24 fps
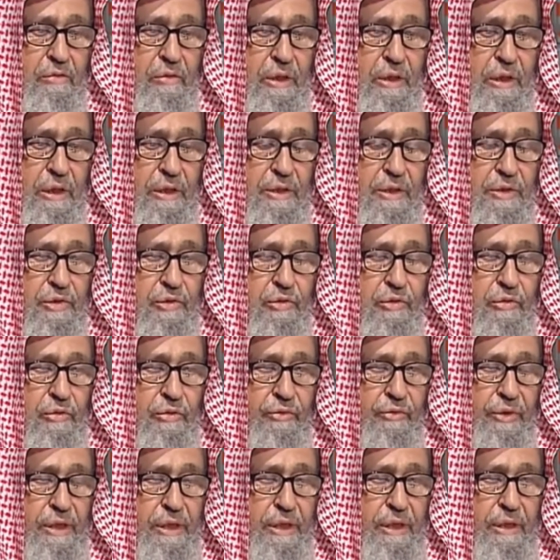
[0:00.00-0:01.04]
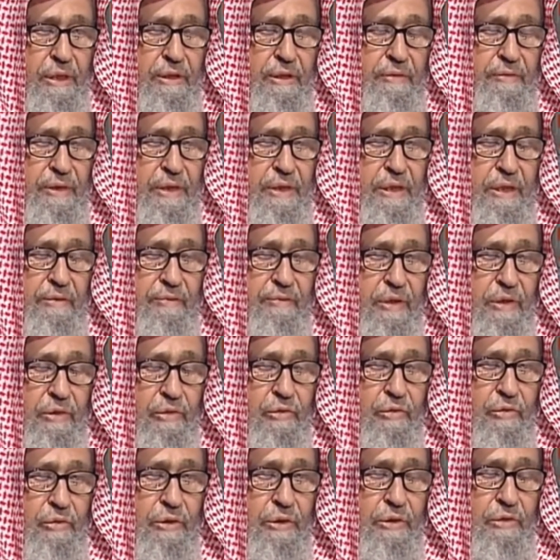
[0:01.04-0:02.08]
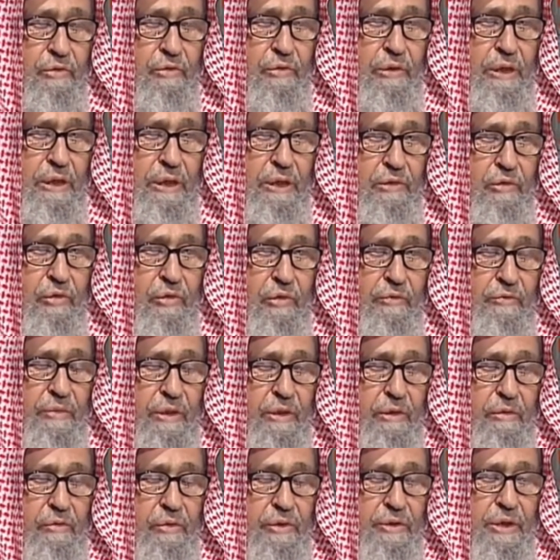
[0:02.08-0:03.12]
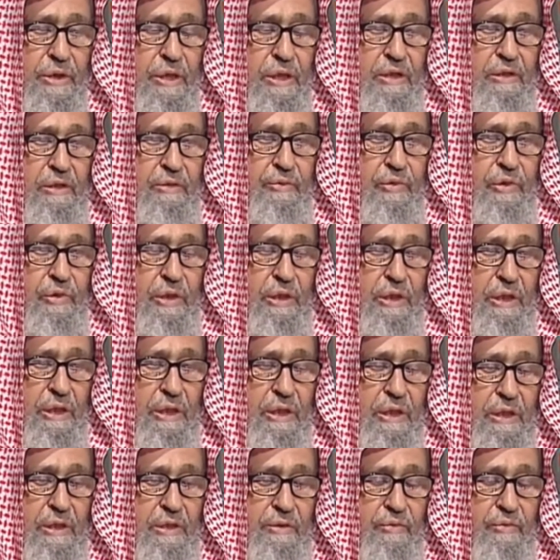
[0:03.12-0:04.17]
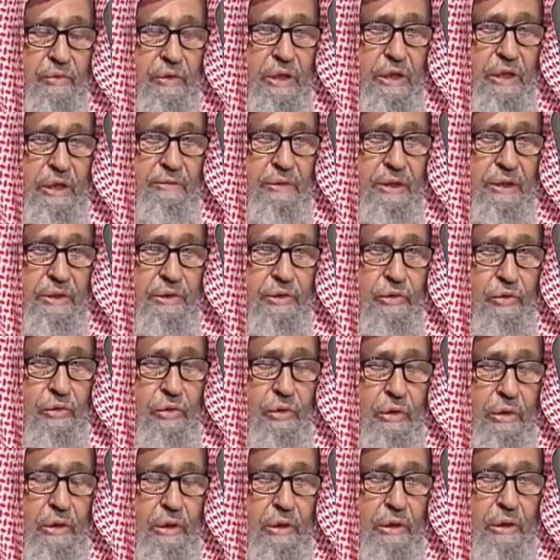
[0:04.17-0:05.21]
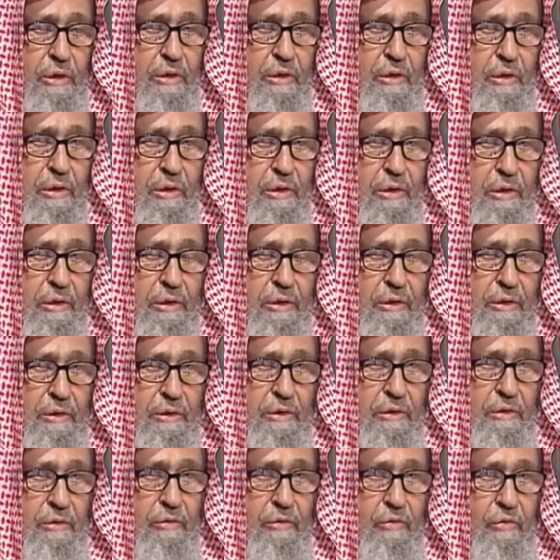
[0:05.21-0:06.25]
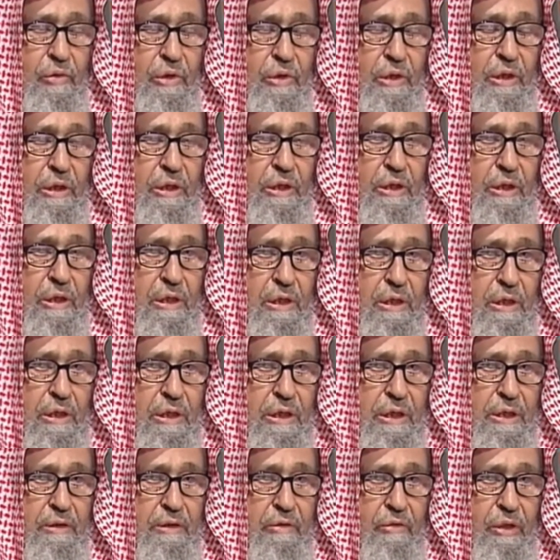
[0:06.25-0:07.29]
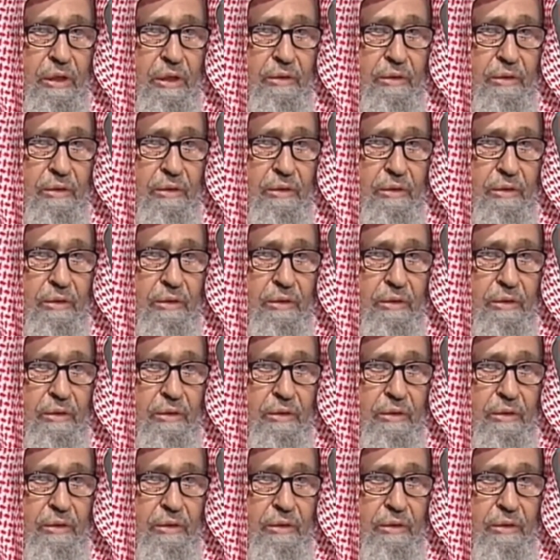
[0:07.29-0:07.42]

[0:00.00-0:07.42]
ولا رسوله فإن البدع مردودة لا تقبل وصاحبها آثم لا مأجور وعلي